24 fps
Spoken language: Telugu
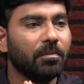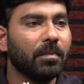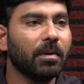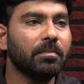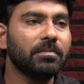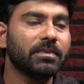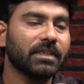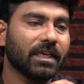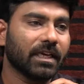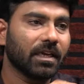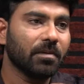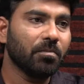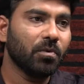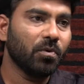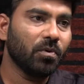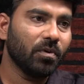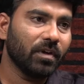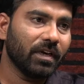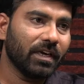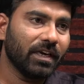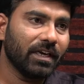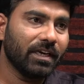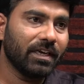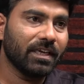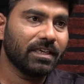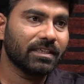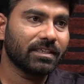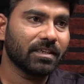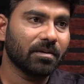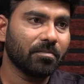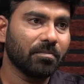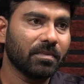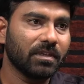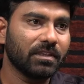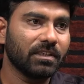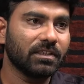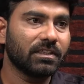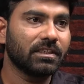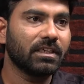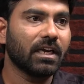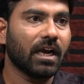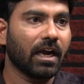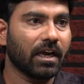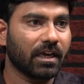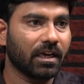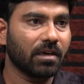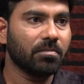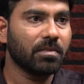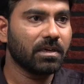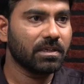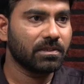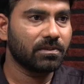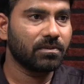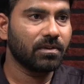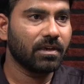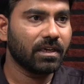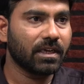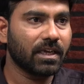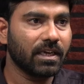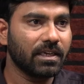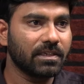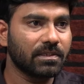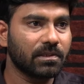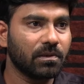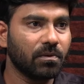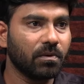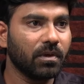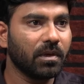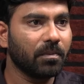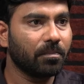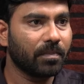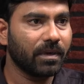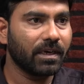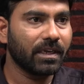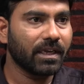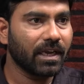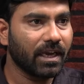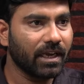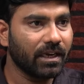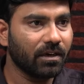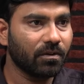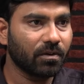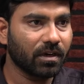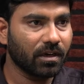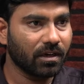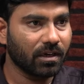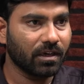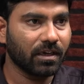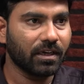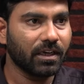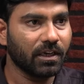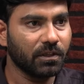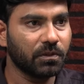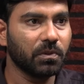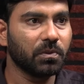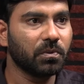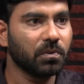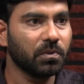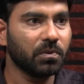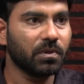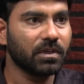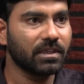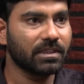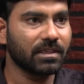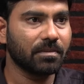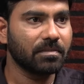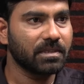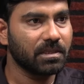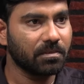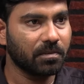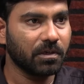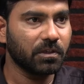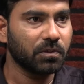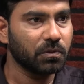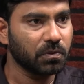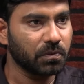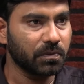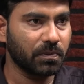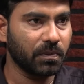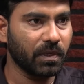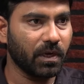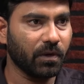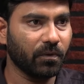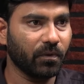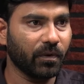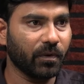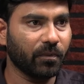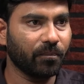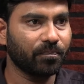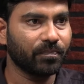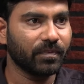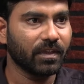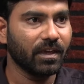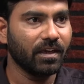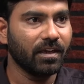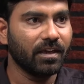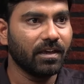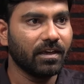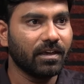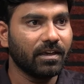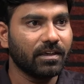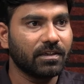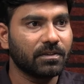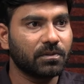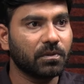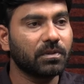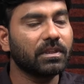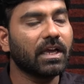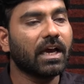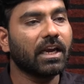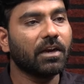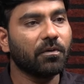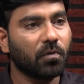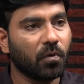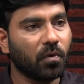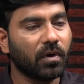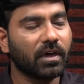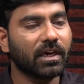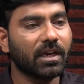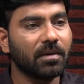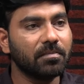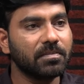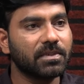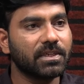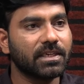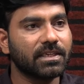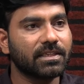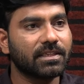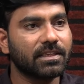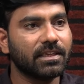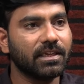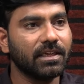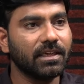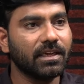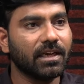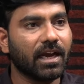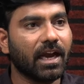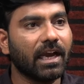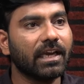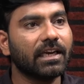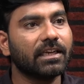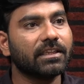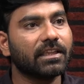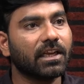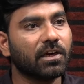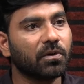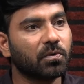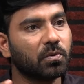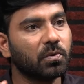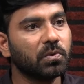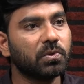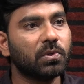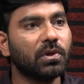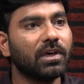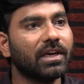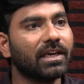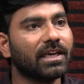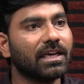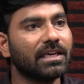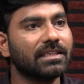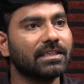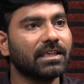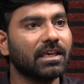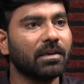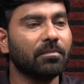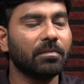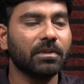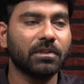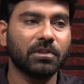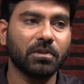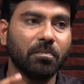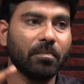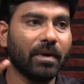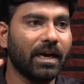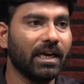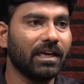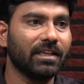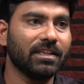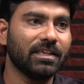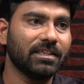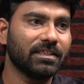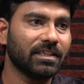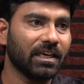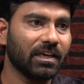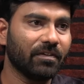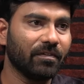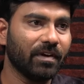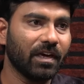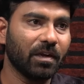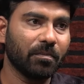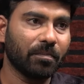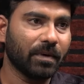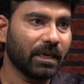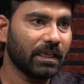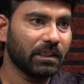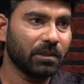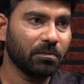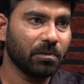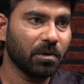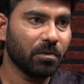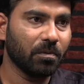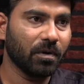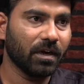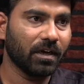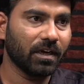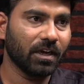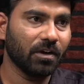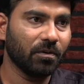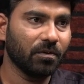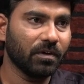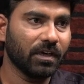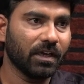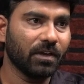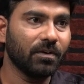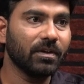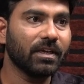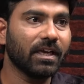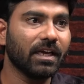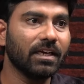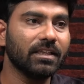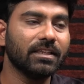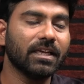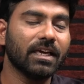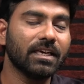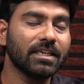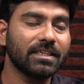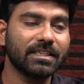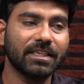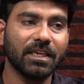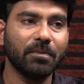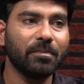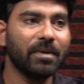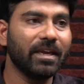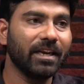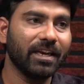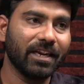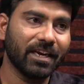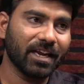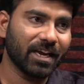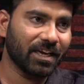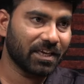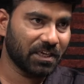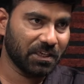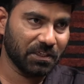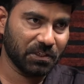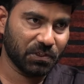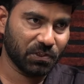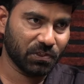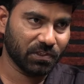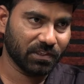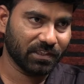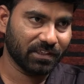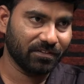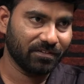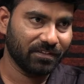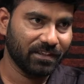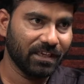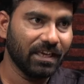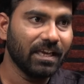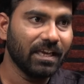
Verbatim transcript: మ్యామ్ జగన్మోహన్ రెడ్డికి సంబంధించిన అక్రమాస్తుల కేసులో ఇప్పటికీ ఆయన ఒక ఎదుర్కొంటున్న సమస్య మనం చూస్తూనే ఉన్నాం సో దాన్ని ఓవర్కమ్ చేసి ఆయన తన కూతుర్ని కలిసే నిమిత్తం బయట దేశాలకు వెళ్ళే ప్రయత్నంలో భాగంగా ఉన్నారు కానీ దానికి సిబిఐ నిరాకరించింది